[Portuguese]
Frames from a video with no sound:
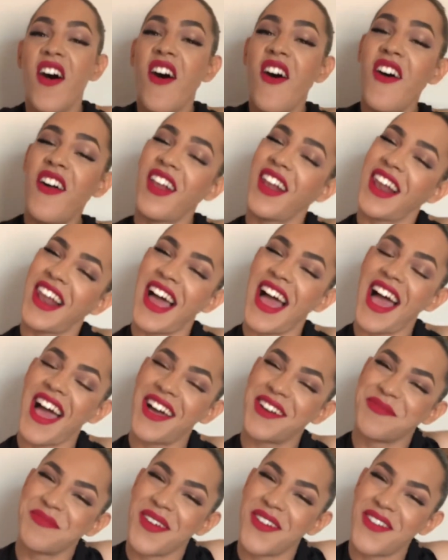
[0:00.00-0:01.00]

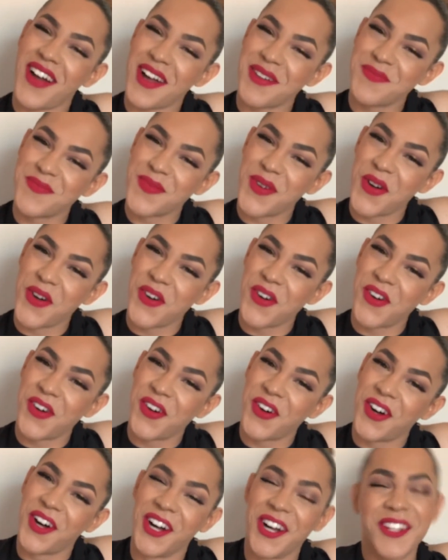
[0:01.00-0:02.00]
Olá, meu
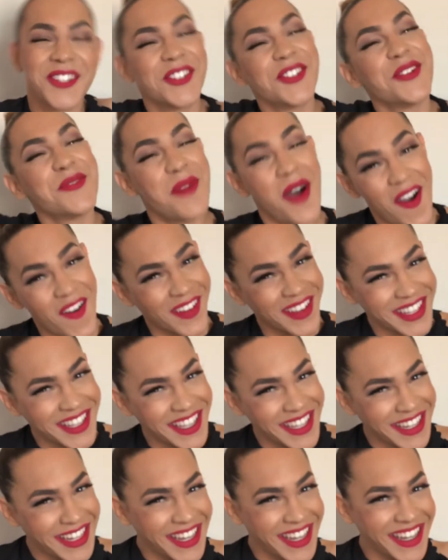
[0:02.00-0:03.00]
amor! Tudo bom,
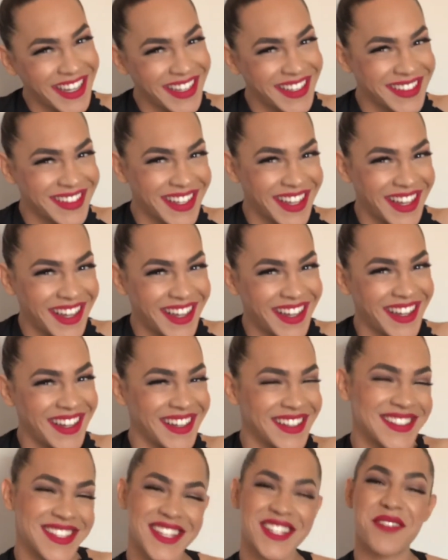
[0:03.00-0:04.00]

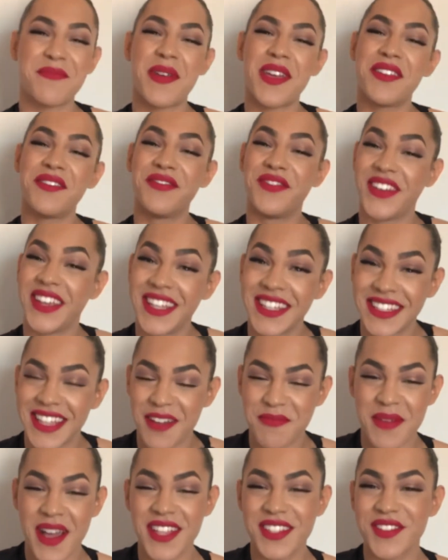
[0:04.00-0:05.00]
querida? Seja
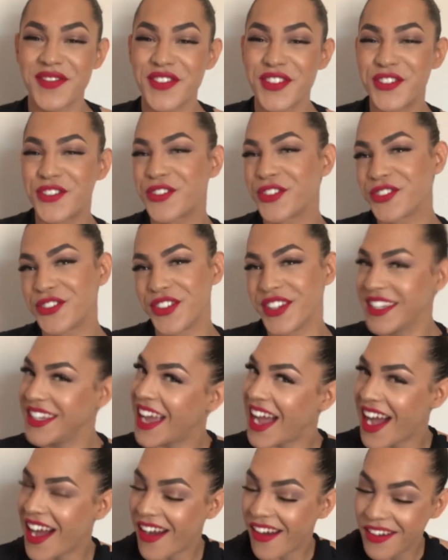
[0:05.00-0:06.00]
bem-vinda a mais um vídeo
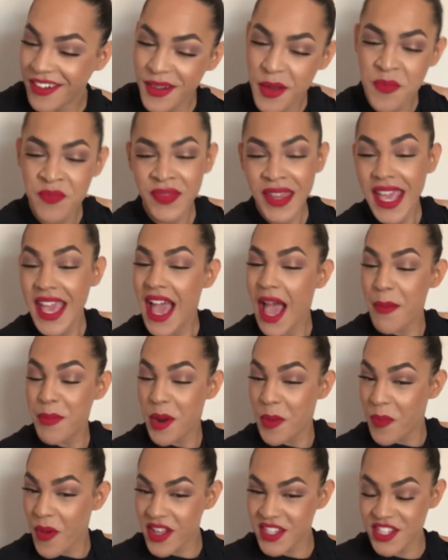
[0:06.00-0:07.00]
tutorial. A
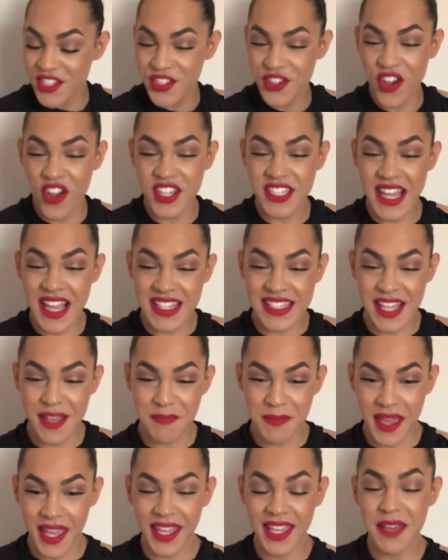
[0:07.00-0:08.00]
proposta de hoje é essa
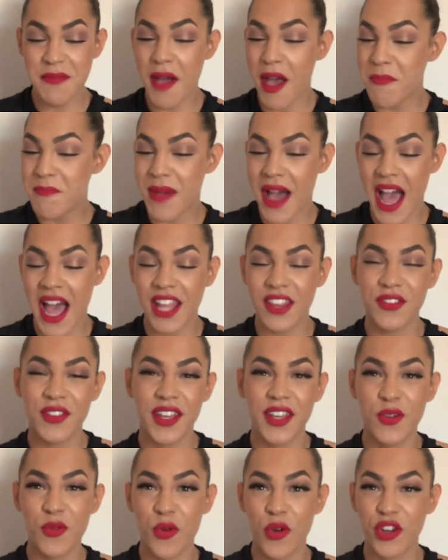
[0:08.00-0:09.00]
make babado
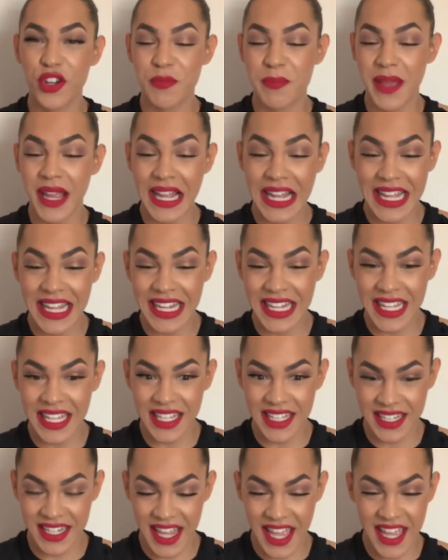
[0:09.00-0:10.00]
aí, um olho bem
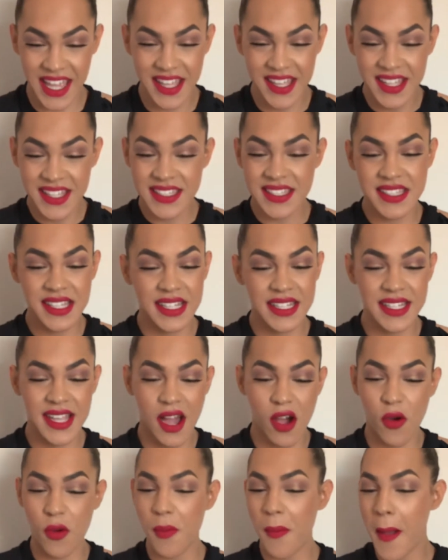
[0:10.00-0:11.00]
clean, né?
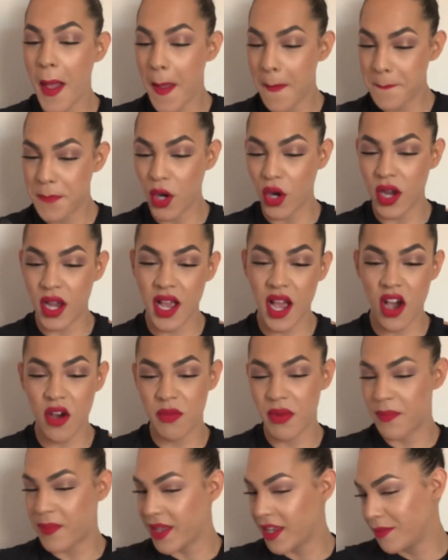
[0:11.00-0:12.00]
Cilhão, bocão,
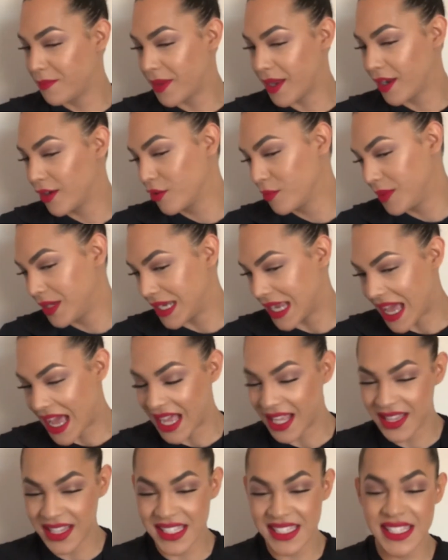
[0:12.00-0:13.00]
uma pele bem
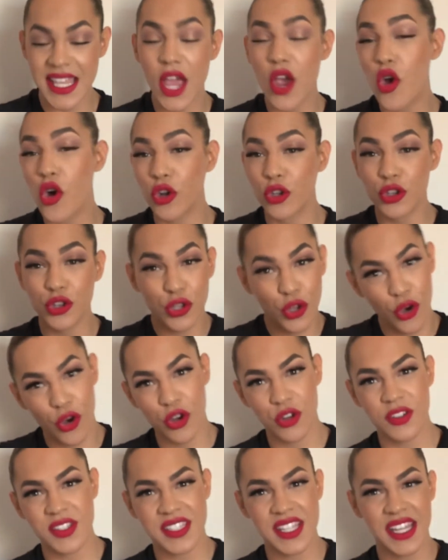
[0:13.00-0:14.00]
iluminada, sem
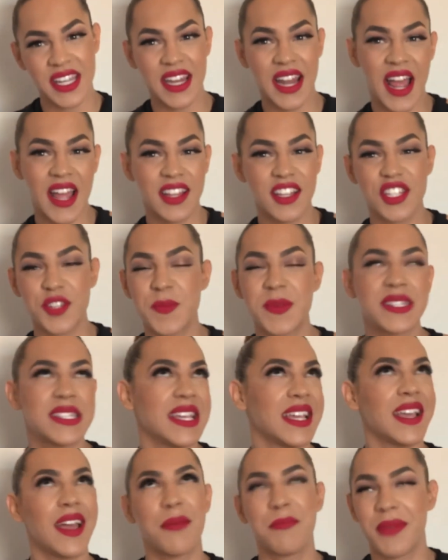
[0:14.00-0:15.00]
contorno, sem nada. Tipo assim,
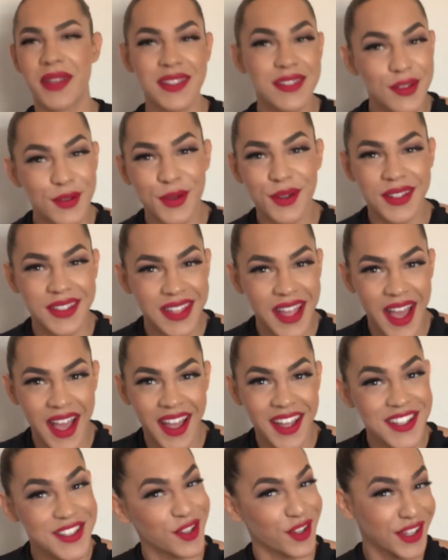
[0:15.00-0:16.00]
acabei de
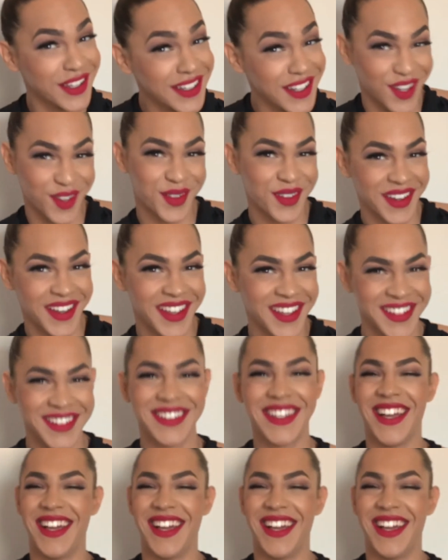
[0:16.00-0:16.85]
acordar, só que não, né?